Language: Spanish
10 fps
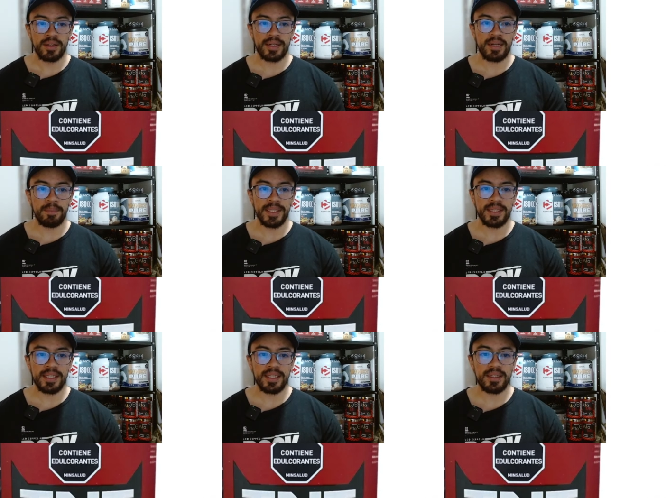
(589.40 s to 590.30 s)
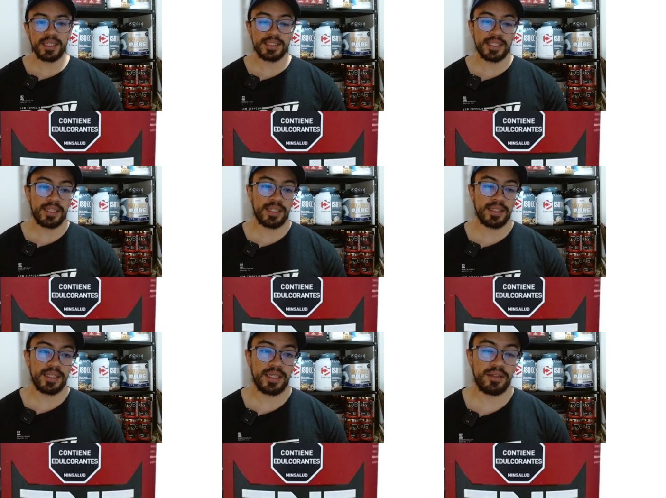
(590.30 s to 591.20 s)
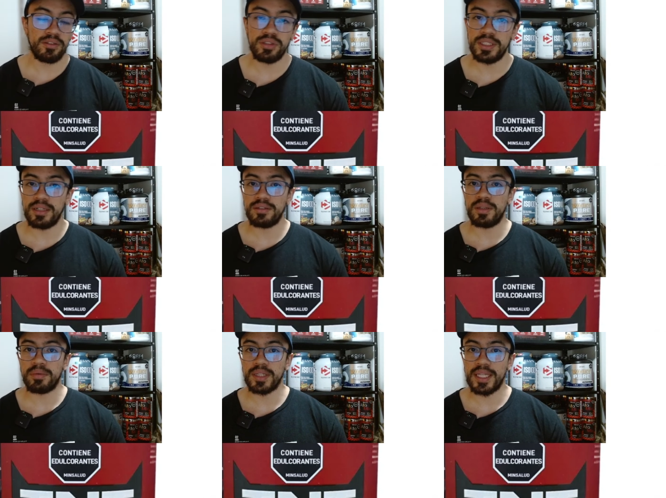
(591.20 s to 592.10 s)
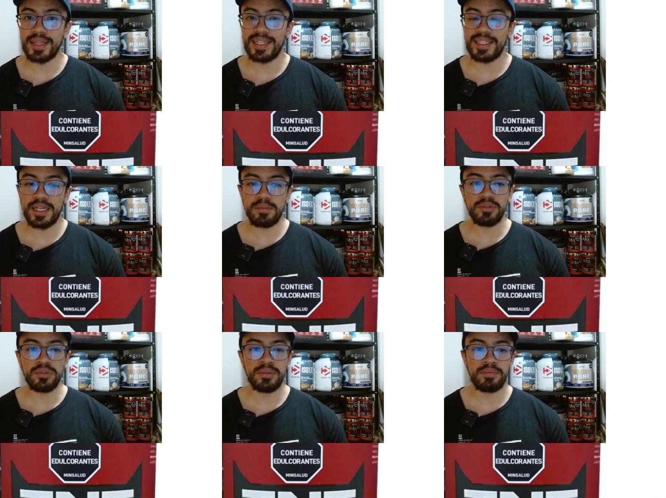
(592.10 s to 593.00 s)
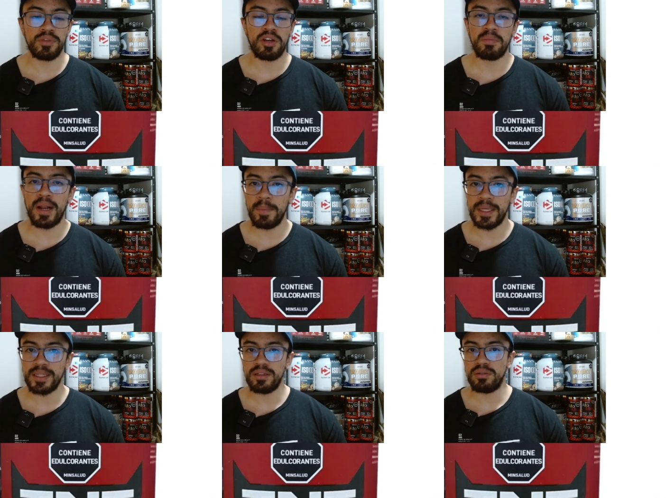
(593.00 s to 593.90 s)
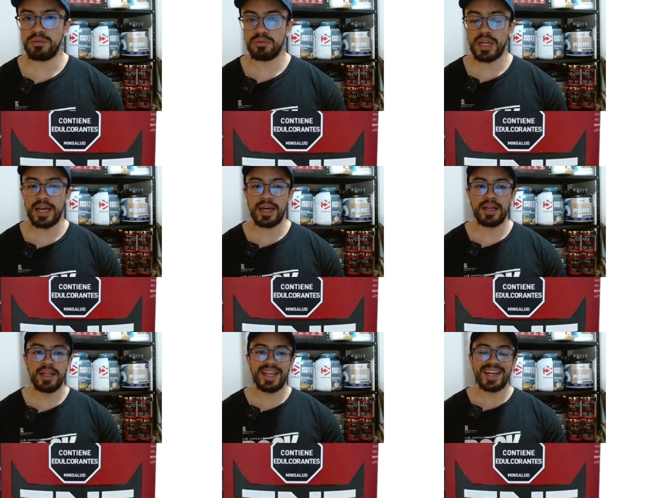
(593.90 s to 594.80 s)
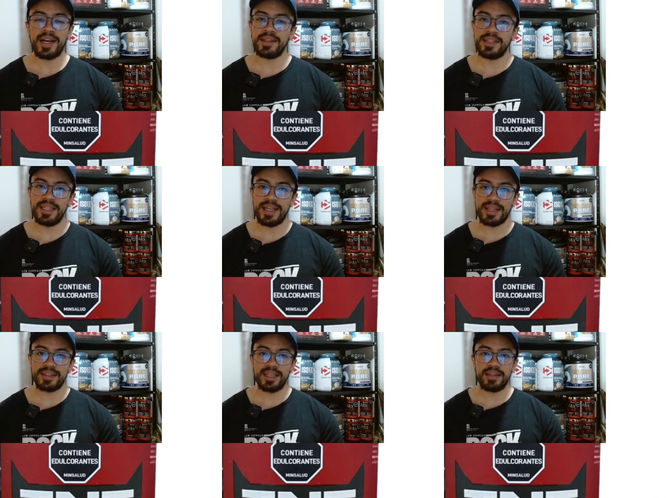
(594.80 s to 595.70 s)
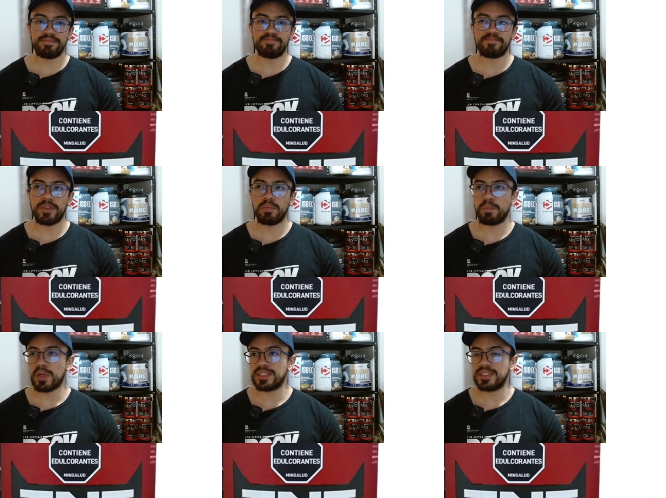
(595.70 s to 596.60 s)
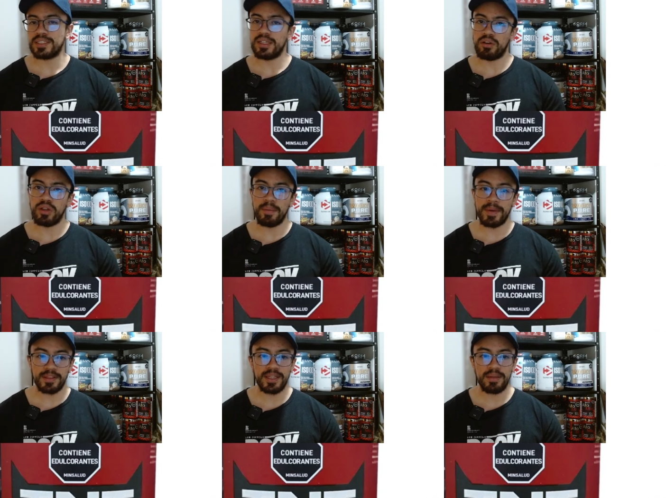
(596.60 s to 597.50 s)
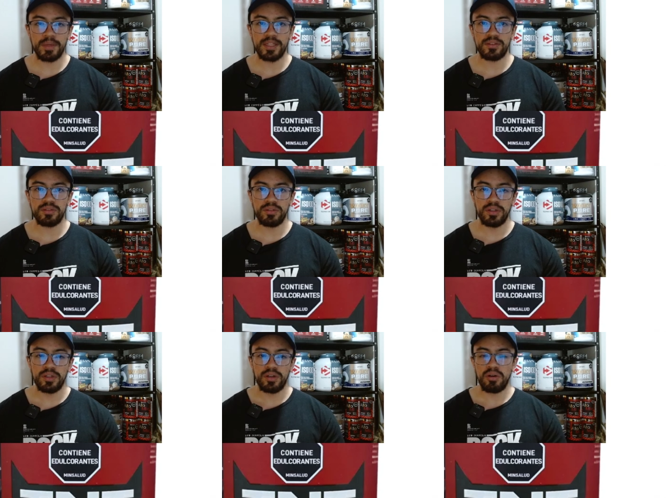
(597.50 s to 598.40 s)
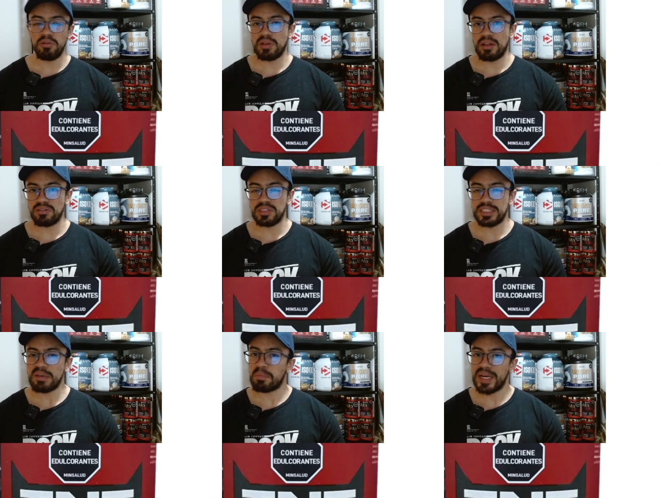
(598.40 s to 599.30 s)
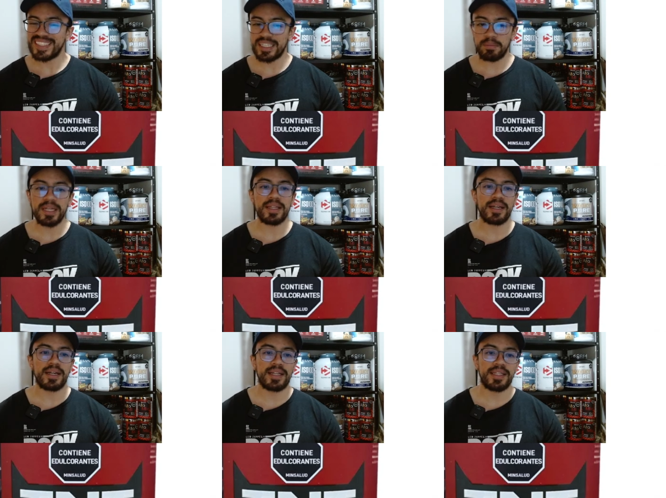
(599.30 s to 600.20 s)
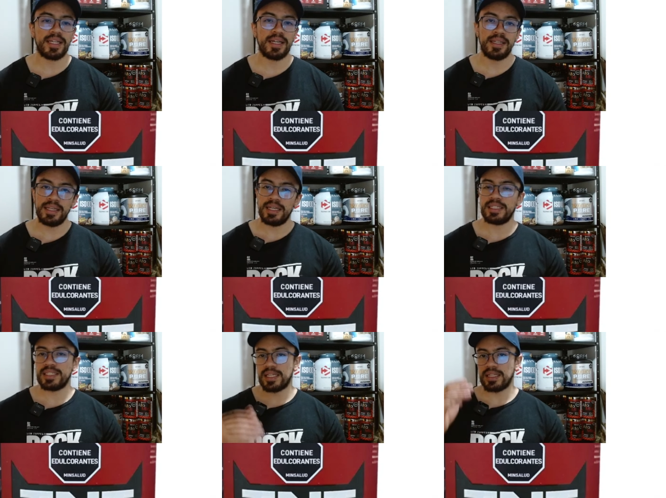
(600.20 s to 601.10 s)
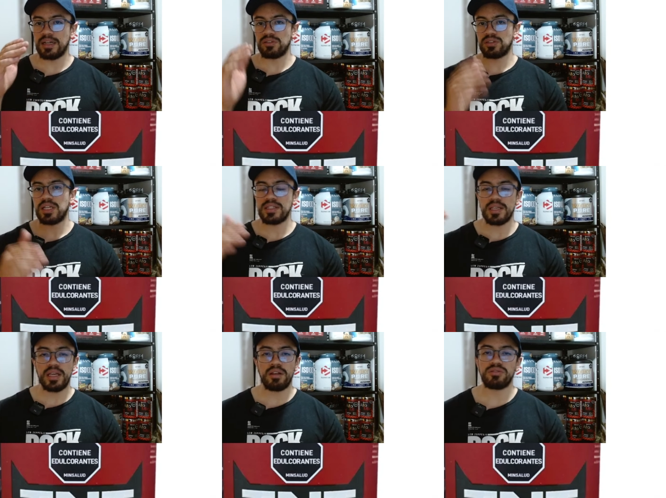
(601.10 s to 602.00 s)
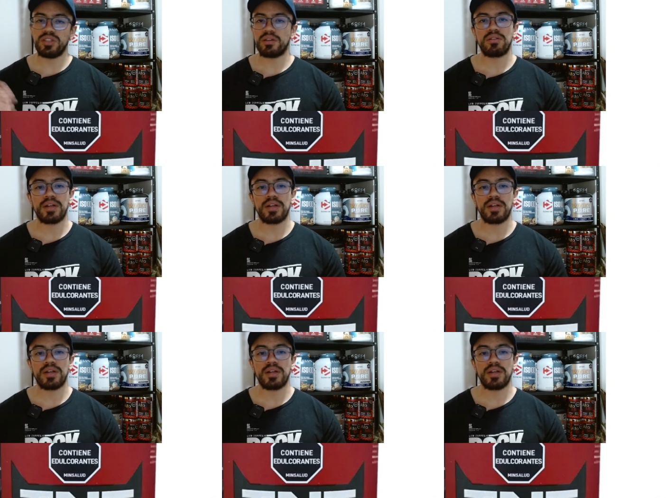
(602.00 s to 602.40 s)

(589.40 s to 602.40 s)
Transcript: Realmente esta creatina nos dice que nos aporta 3 gramos, normalmente una cantidad de, por así decirlo, de mantenimiento o una dosis que puede servir de creatina está entre los 3 y los 5